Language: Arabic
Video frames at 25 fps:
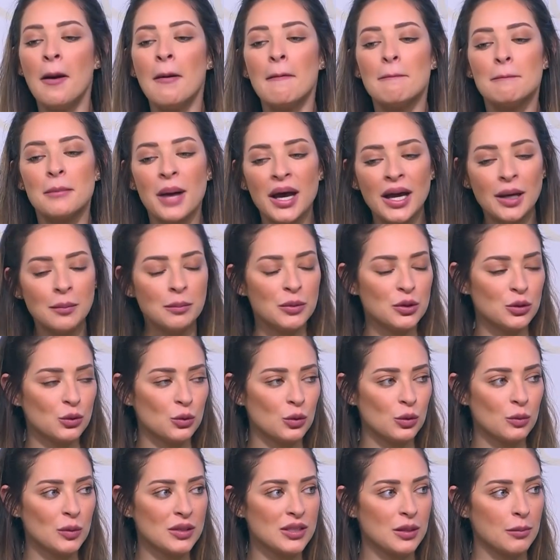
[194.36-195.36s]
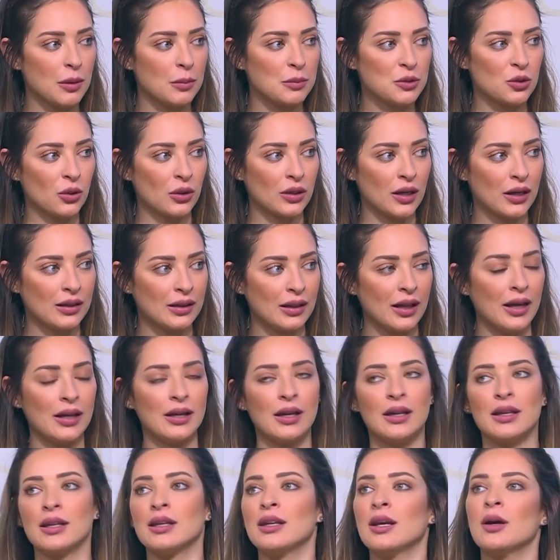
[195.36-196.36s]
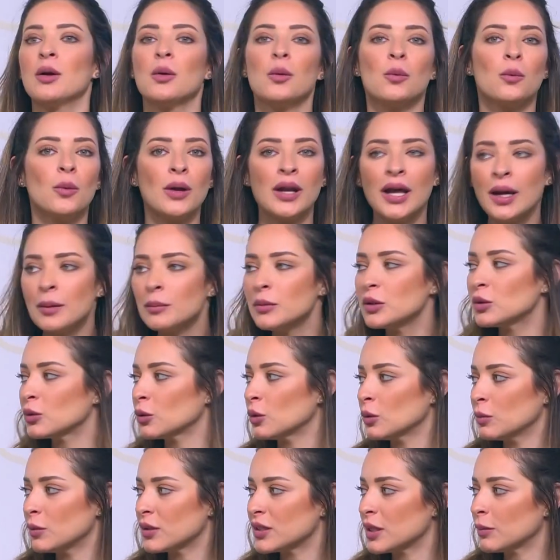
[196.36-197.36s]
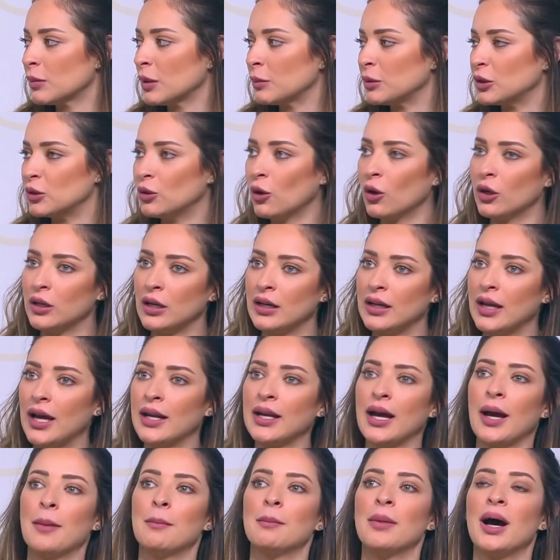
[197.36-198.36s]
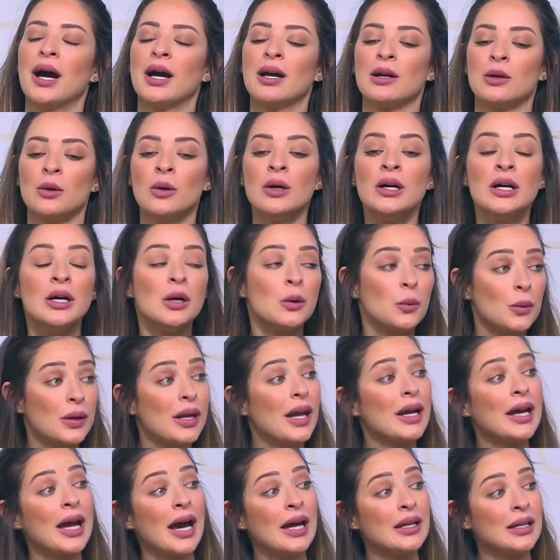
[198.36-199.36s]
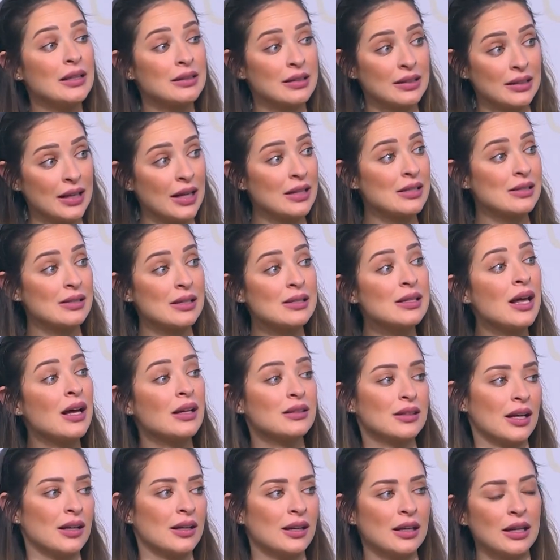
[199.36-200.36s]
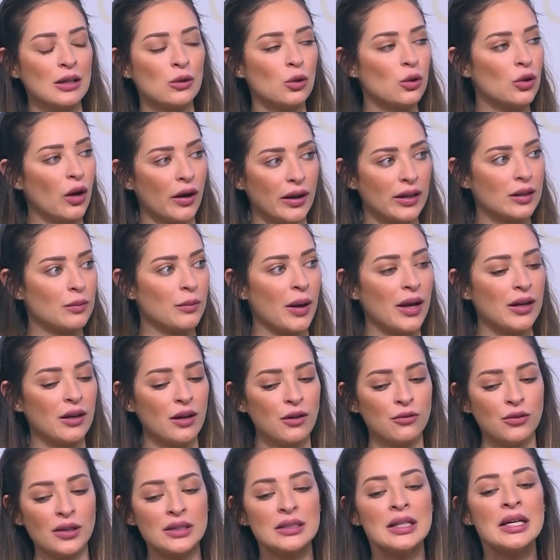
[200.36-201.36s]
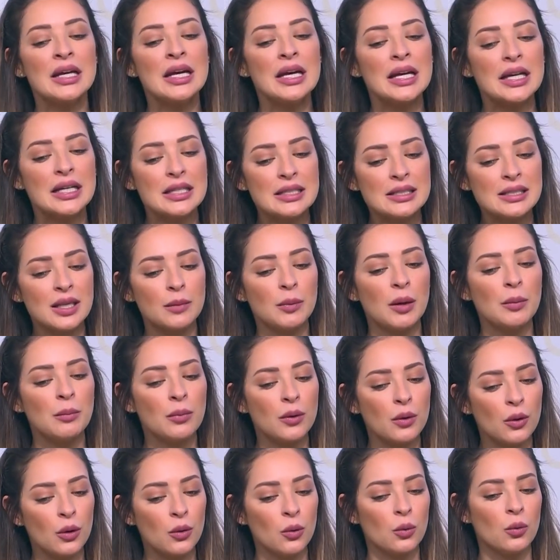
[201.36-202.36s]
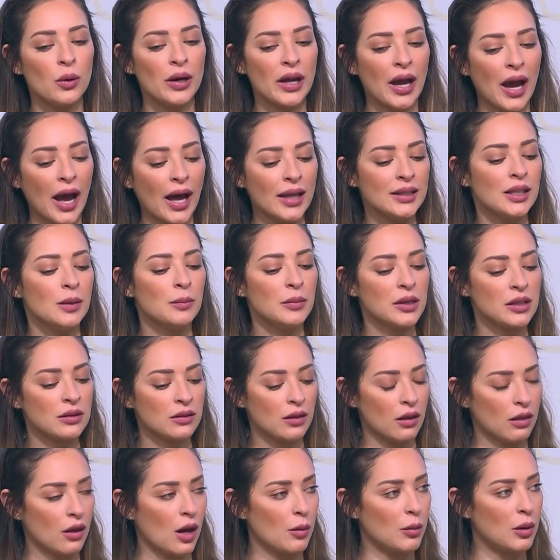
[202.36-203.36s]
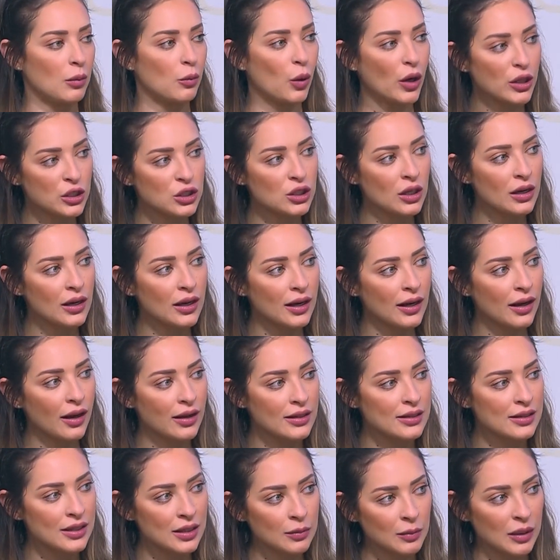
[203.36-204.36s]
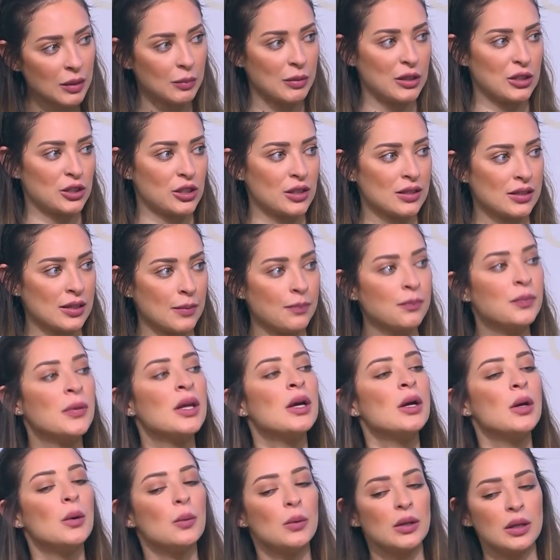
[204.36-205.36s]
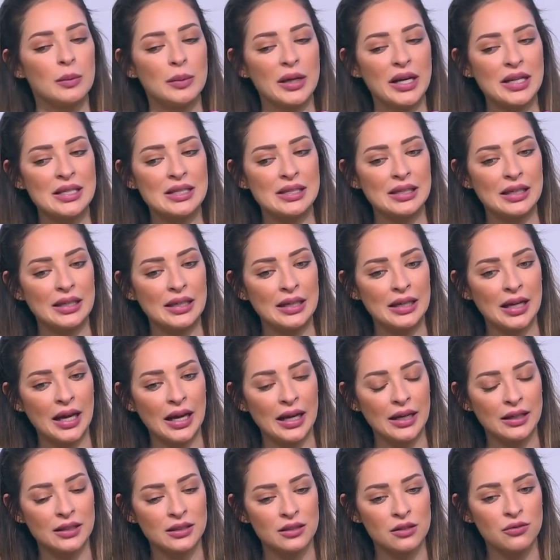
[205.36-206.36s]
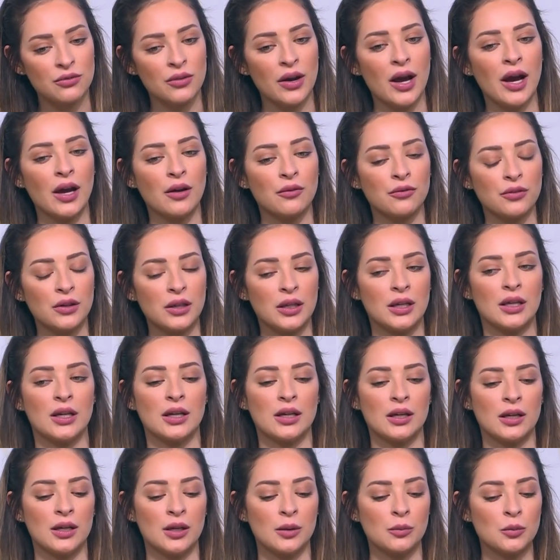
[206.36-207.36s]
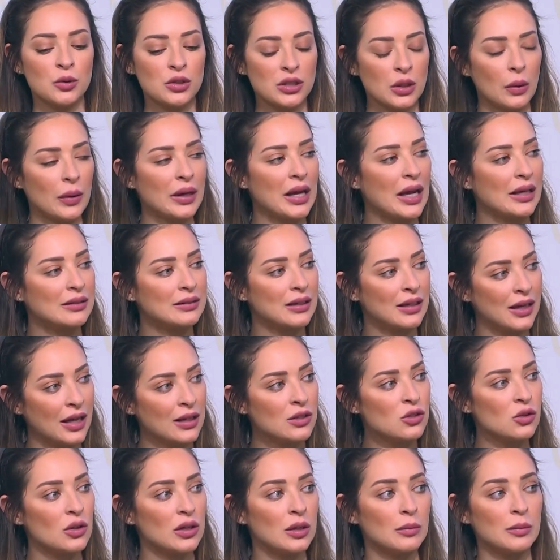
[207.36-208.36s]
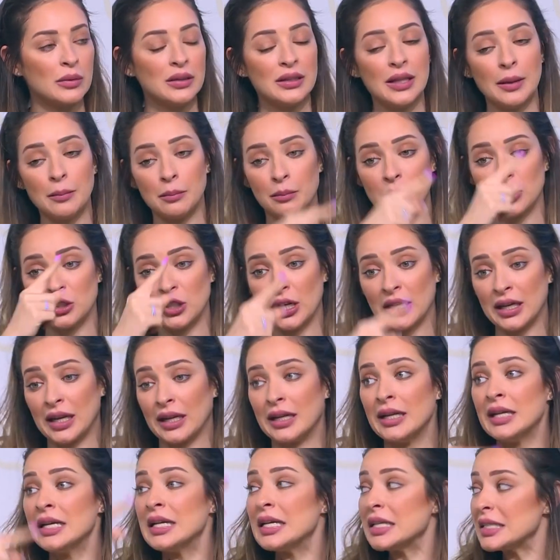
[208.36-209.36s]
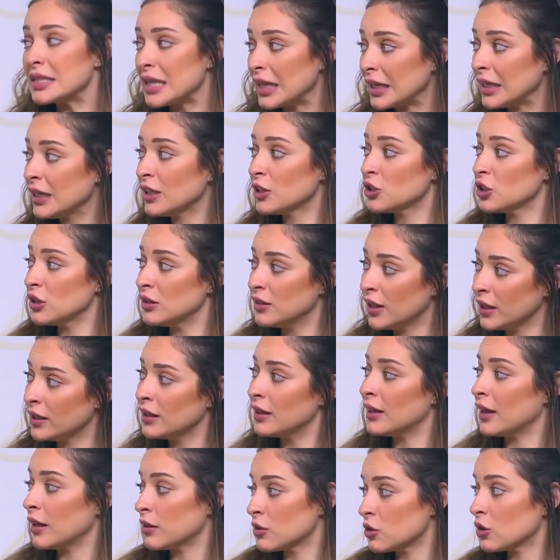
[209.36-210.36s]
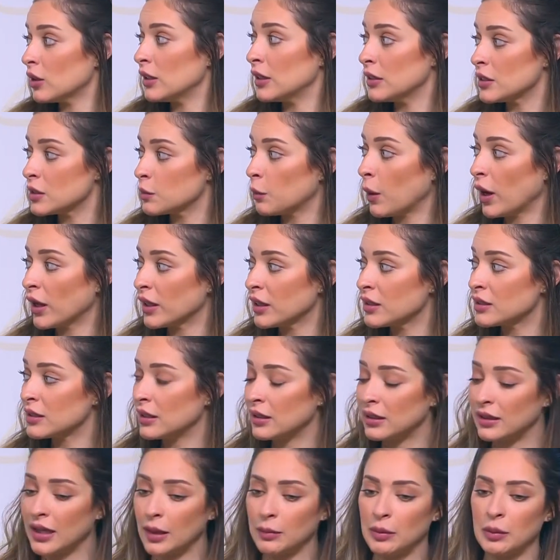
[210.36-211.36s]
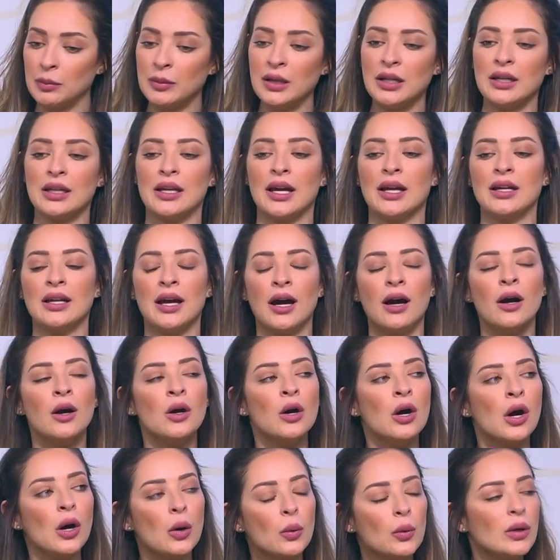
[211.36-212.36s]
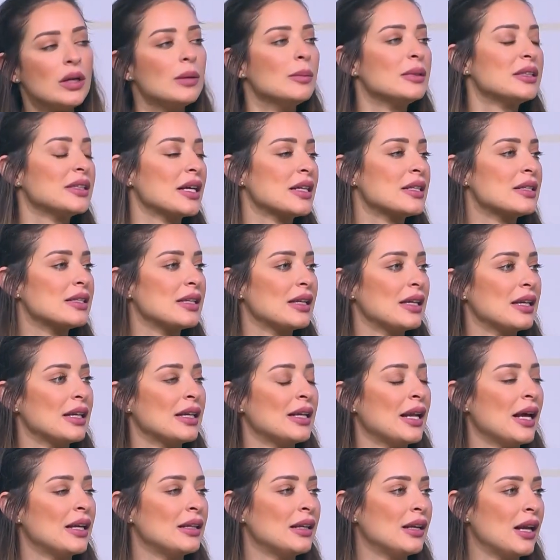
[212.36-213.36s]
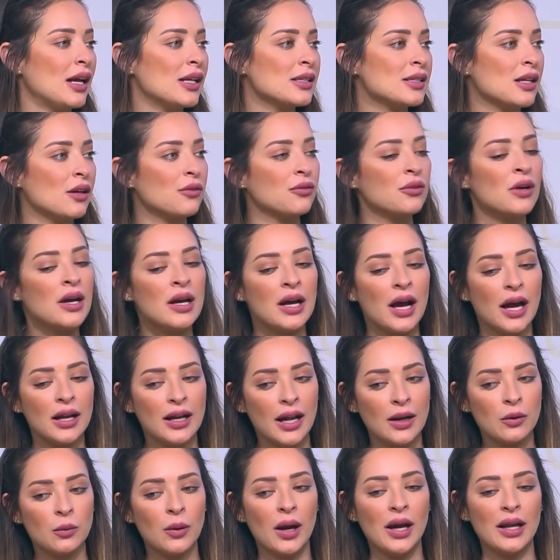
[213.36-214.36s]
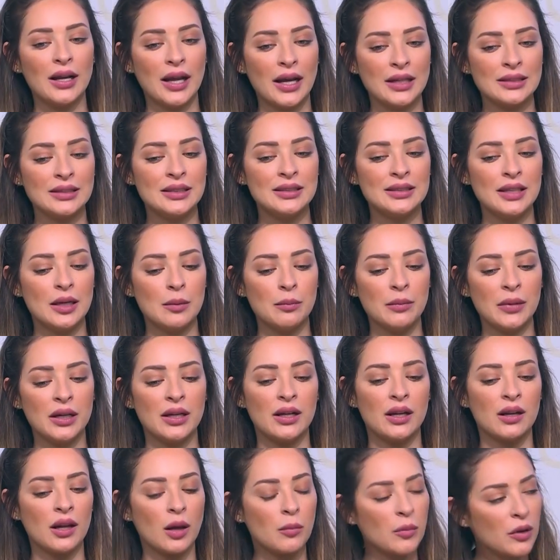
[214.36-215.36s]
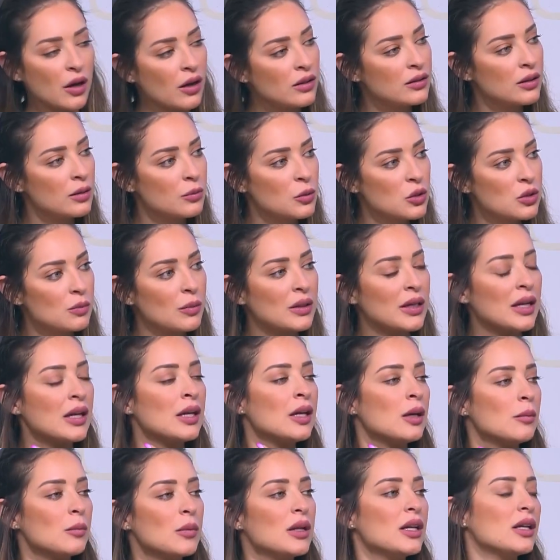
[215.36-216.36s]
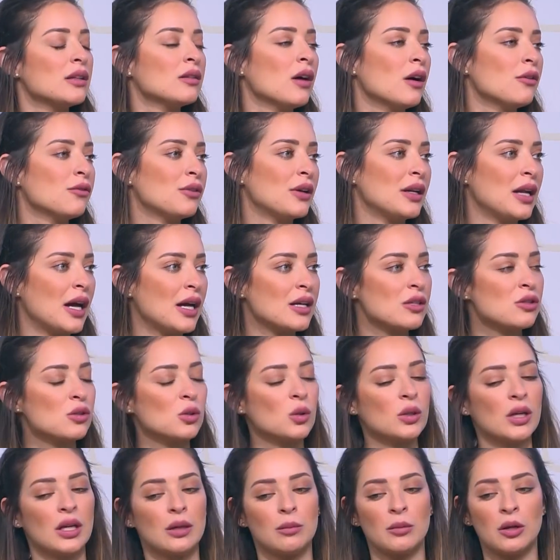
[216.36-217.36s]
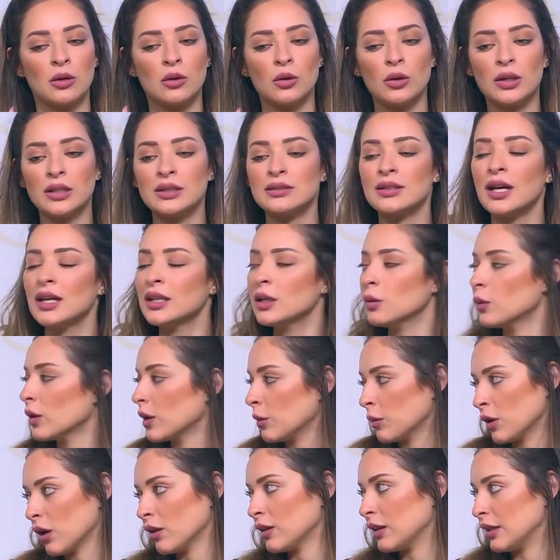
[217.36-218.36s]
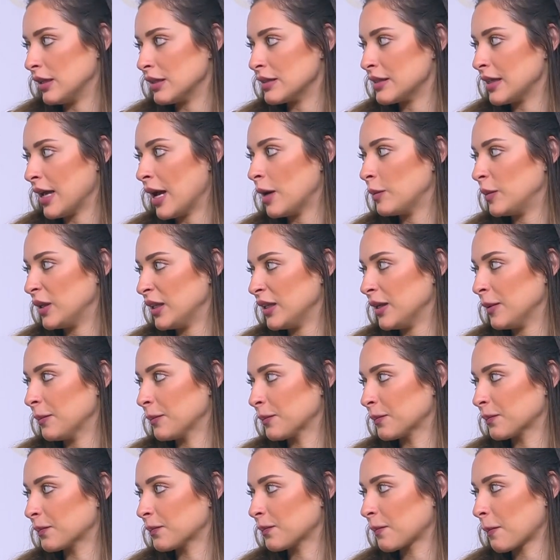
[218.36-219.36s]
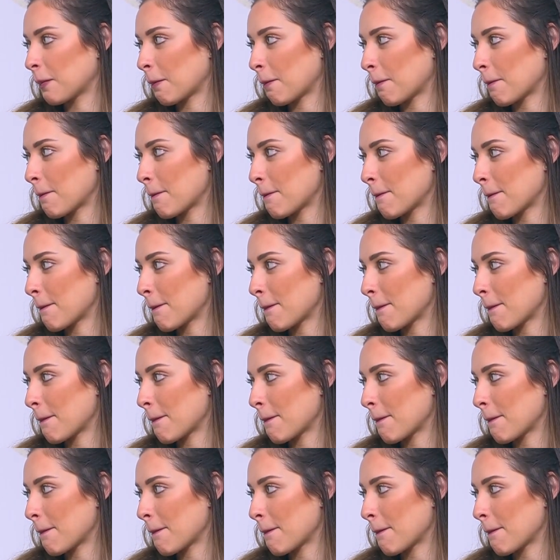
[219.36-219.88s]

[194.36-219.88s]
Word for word: ما عم بتكون بسبب سعرات الحرارية ولا عم بتكون بسبب الدهن اللي أنا عم باكله ولا كانت الناس نصحت على الكيتو دايت ما نحفت السبب هو عدم انتظام المؤشر الجلايسيمي بالجسم واللي بيؤدي الى ارتفاع في آه، مستويات الانسولين بالدم بشكل سريع جدا الانسولين سبايكس اللي دائما نحكي عنها واللي بتؤدي الى للاسف الانواع العديده من الامراض المزمنه بالاضافه للسكري من النوع الثاني والامراض الالتهابيه اوكي يعني لو